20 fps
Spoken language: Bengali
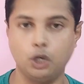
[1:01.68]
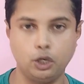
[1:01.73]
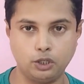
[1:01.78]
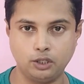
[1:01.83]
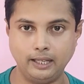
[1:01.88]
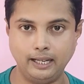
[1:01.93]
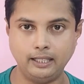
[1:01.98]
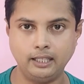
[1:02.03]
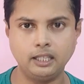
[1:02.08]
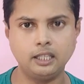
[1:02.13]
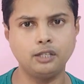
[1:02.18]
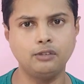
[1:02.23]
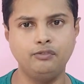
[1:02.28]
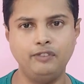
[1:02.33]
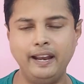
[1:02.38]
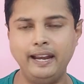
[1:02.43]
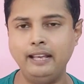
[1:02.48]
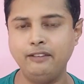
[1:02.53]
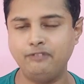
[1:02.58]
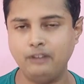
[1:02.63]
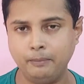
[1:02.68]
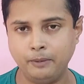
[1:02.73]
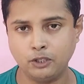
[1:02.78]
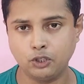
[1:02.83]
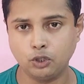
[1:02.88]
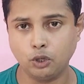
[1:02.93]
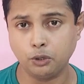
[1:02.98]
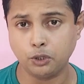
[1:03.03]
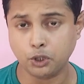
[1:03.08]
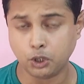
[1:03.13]
শর্ট সাইজ ইজ আ ভেরি ফেমাস
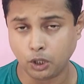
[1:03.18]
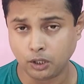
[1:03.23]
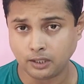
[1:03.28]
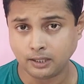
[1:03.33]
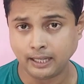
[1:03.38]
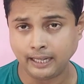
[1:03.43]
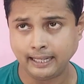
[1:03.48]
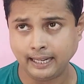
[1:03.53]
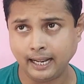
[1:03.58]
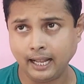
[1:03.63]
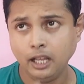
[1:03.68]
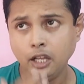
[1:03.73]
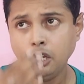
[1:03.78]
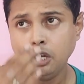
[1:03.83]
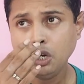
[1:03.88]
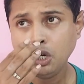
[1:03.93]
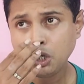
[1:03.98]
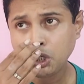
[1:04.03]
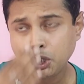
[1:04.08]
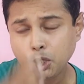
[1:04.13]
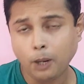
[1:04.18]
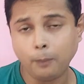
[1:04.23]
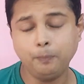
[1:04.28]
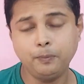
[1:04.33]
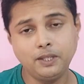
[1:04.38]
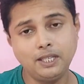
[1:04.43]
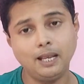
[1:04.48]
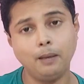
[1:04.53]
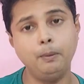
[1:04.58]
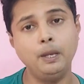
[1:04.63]
শর্ট শর্ট সাইজ এটা
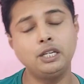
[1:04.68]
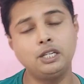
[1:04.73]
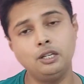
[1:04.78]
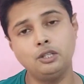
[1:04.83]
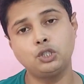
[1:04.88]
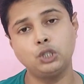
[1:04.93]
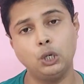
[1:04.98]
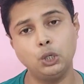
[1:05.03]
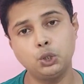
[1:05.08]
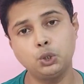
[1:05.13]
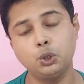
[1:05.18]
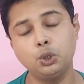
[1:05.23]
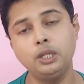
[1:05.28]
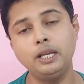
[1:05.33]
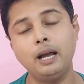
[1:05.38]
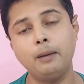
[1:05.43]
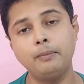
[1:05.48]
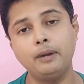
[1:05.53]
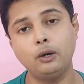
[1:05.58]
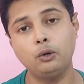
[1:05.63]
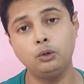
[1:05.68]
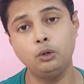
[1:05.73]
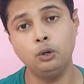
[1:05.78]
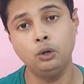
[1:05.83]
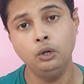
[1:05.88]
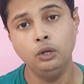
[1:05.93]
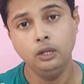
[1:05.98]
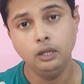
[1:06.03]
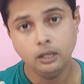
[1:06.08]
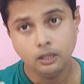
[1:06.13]
সবচেয়ে বেশি শর্ট যদি আমরা কোনো
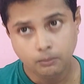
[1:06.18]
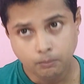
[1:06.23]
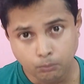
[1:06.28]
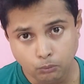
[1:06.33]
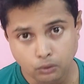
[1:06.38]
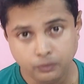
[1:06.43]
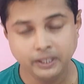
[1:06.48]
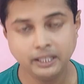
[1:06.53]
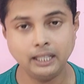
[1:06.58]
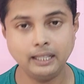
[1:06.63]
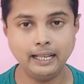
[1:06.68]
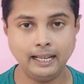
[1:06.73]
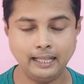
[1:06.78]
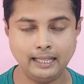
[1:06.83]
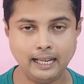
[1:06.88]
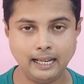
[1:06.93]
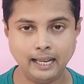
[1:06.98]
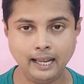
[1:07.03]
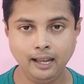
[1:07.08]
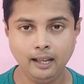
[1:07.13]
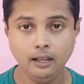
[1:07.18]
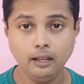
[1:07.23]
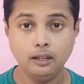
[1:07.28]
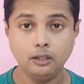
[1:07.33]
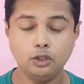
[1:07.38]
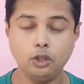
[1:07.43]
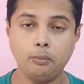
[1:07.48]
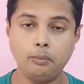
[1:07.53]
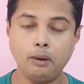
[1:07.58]
মুভিতে দেখে থাকি তো